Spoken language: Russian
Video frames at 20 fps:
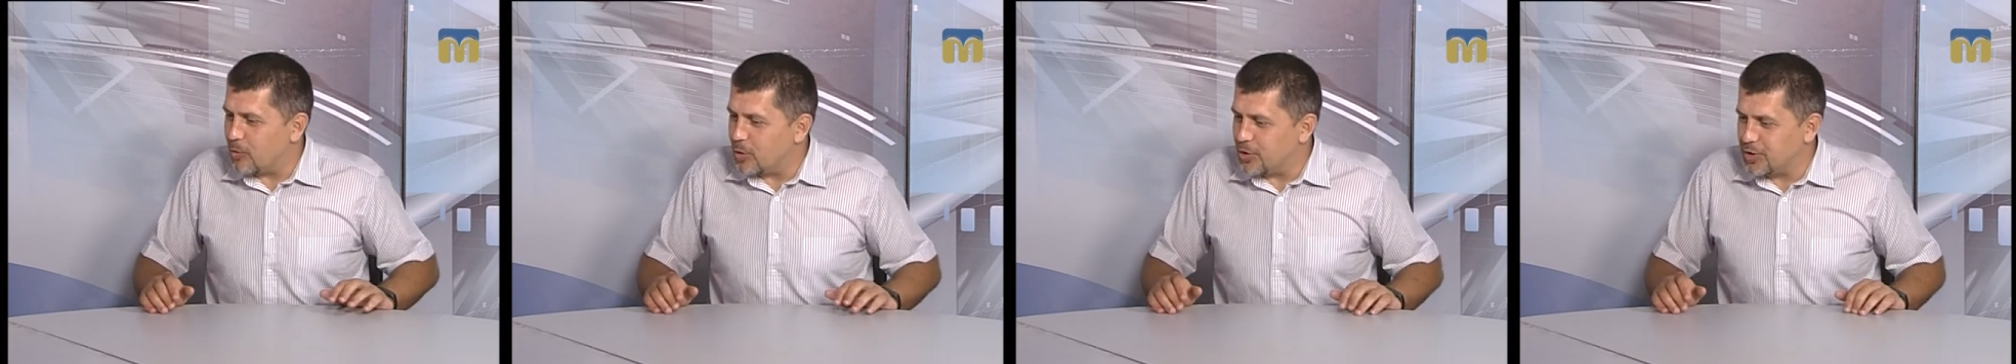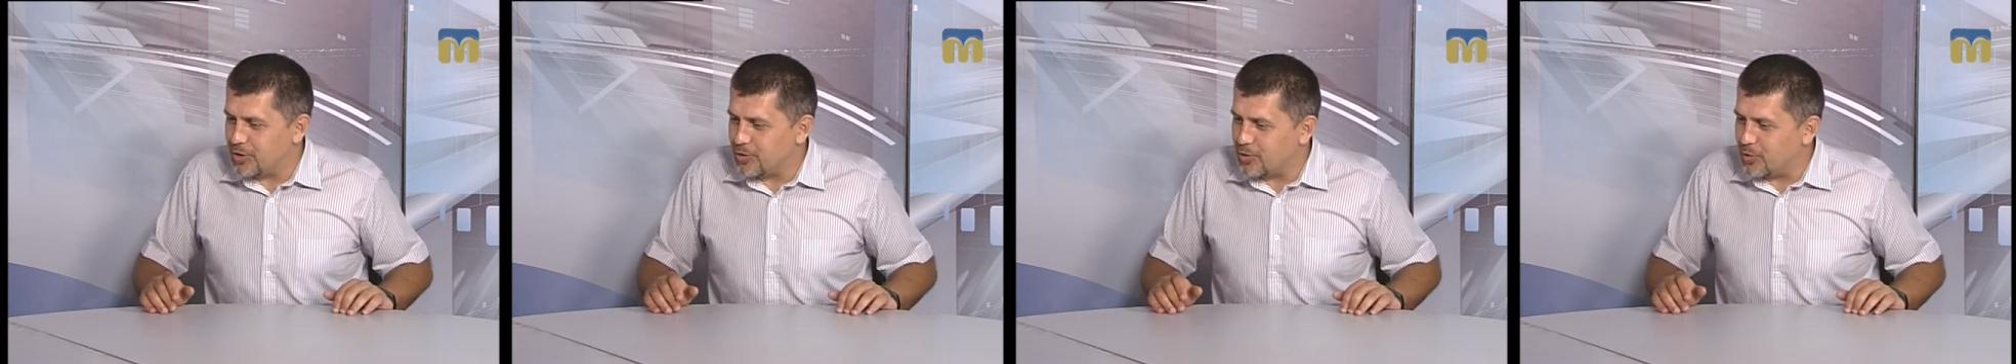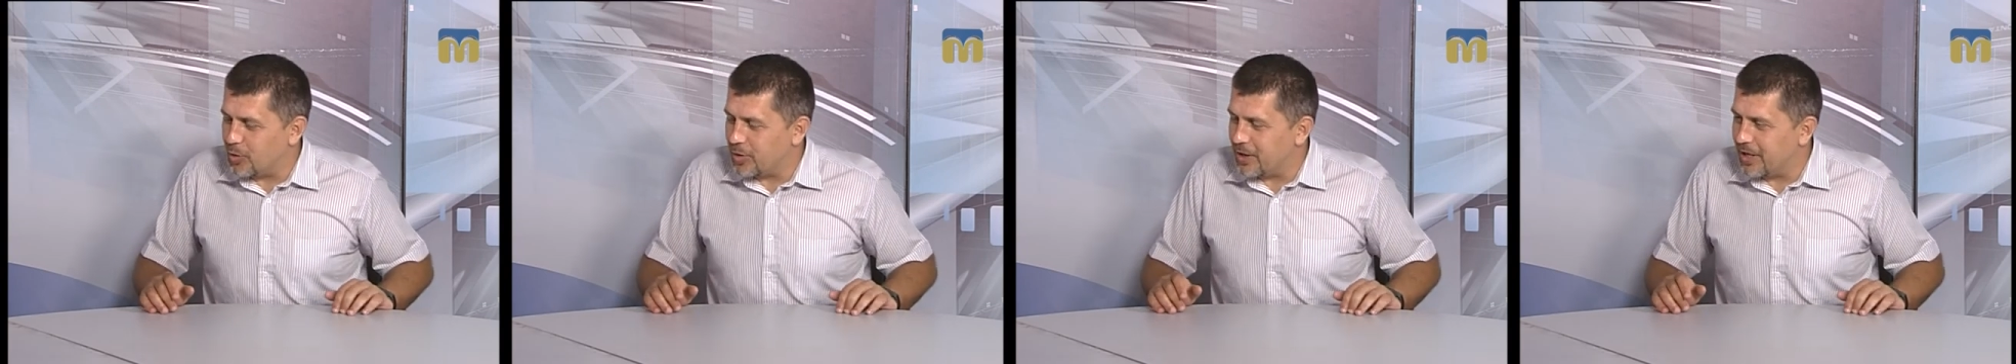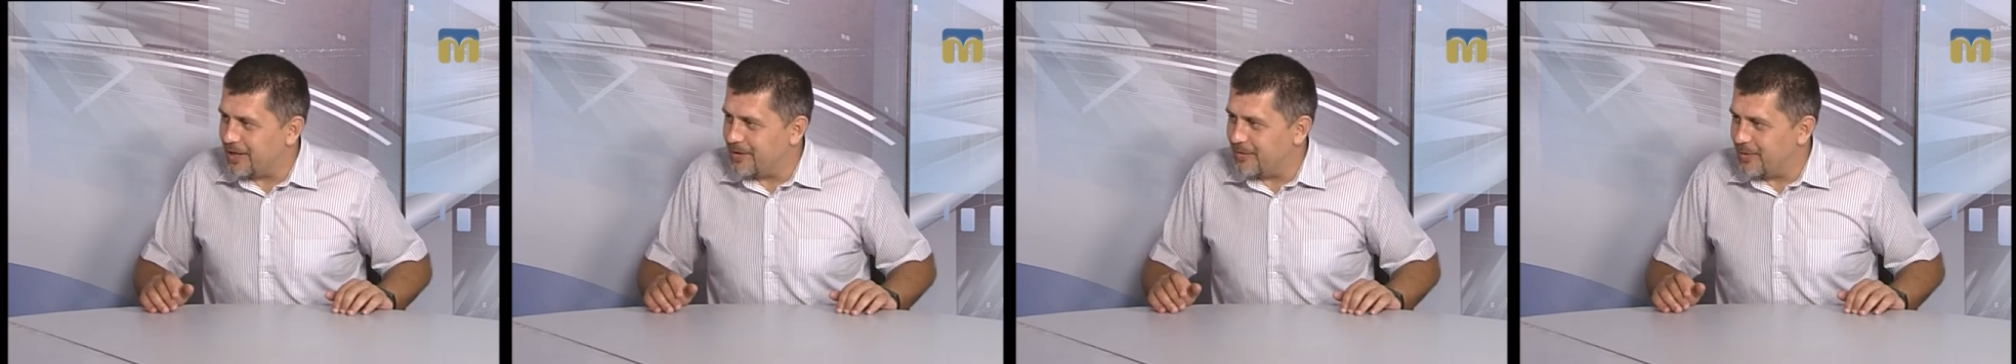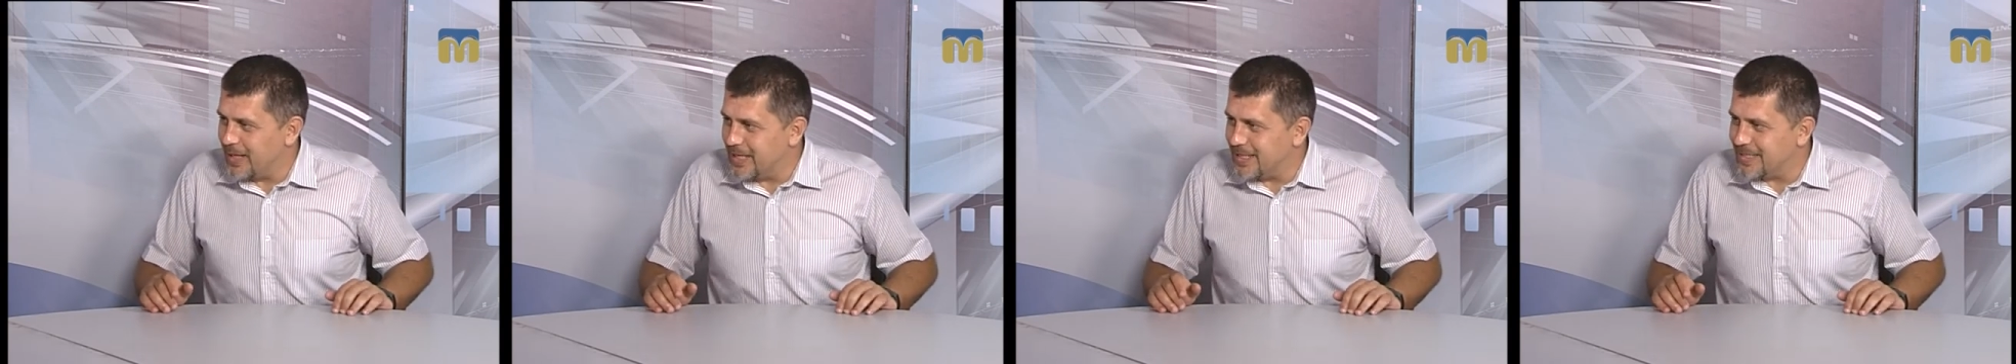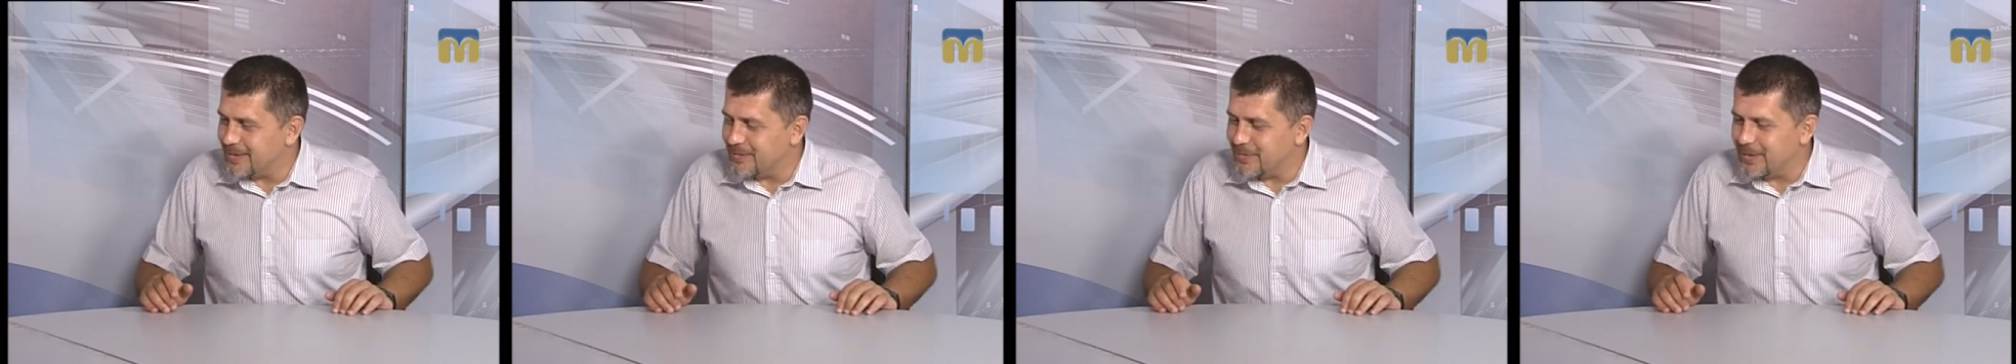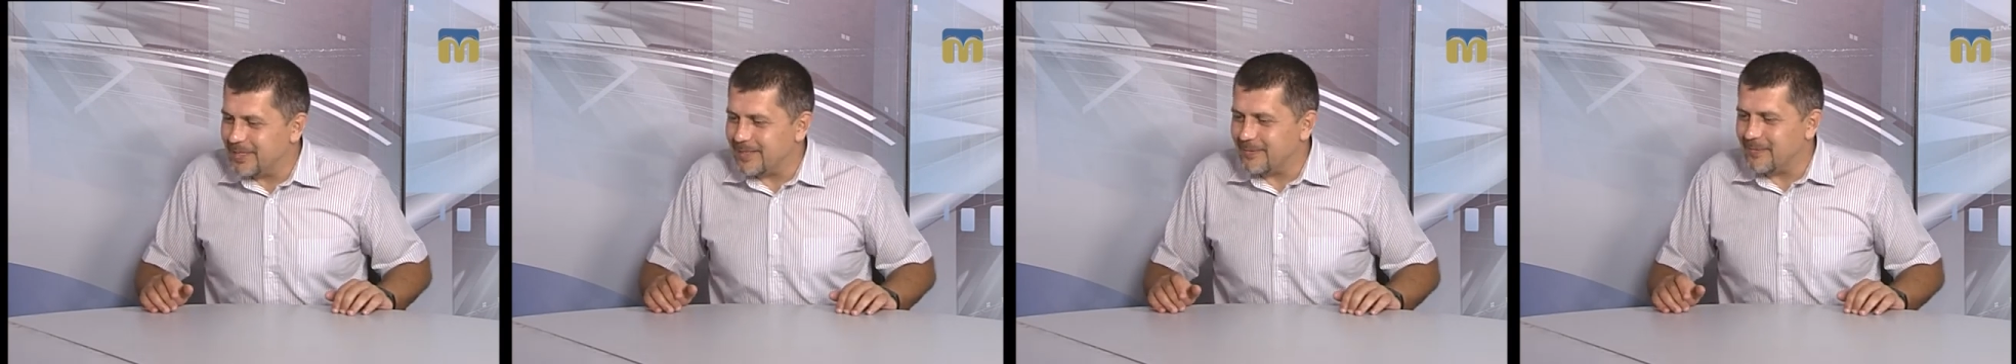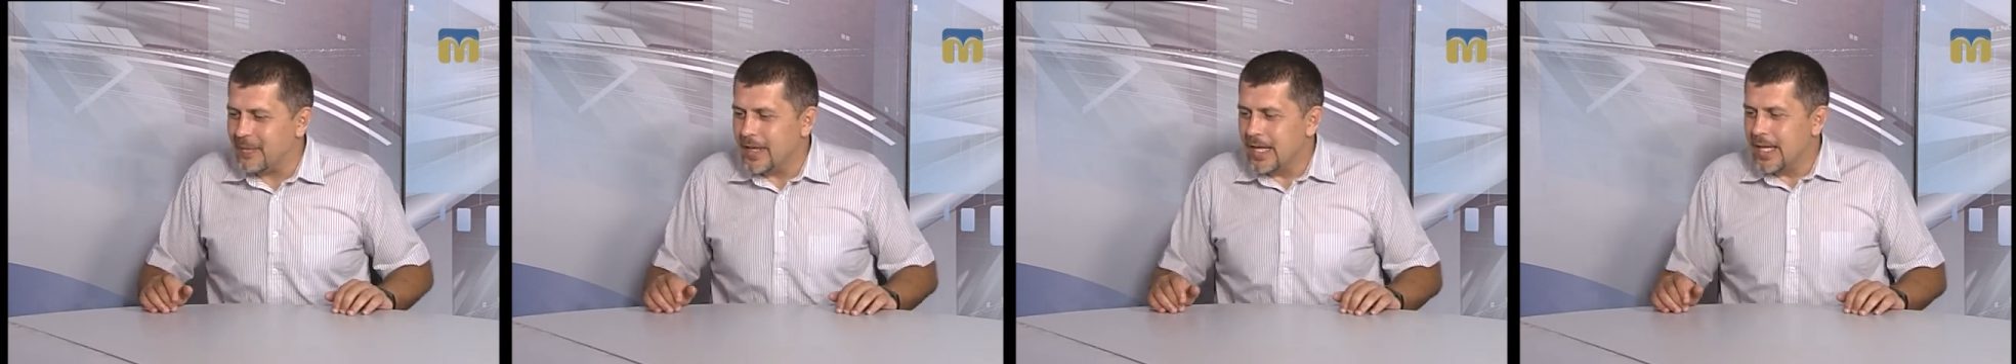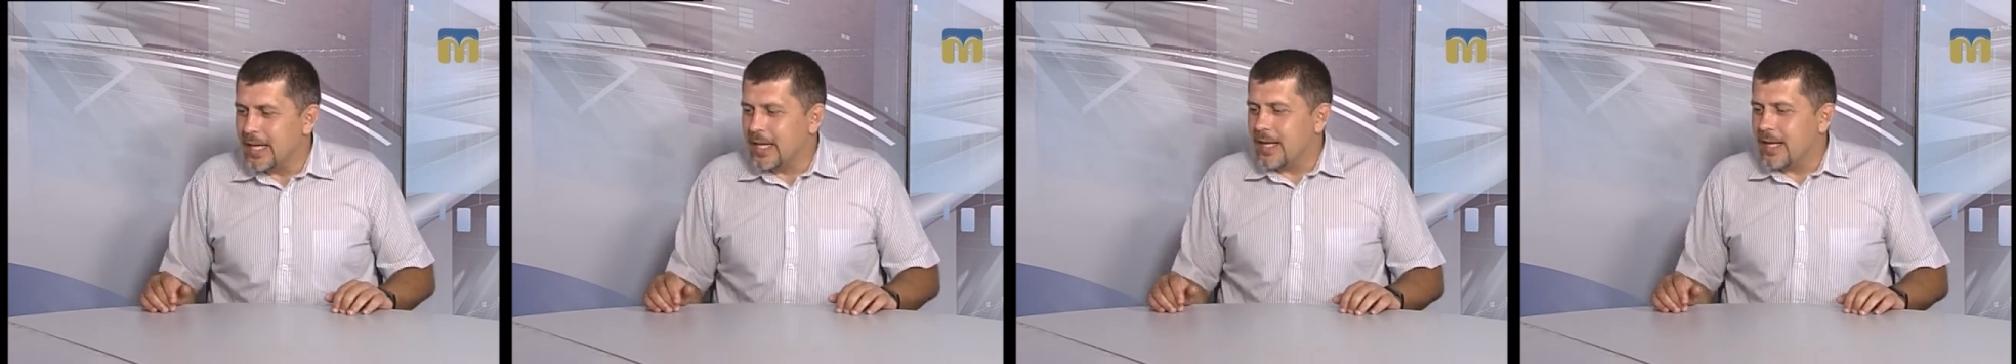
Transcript: очень долго говорить об этом.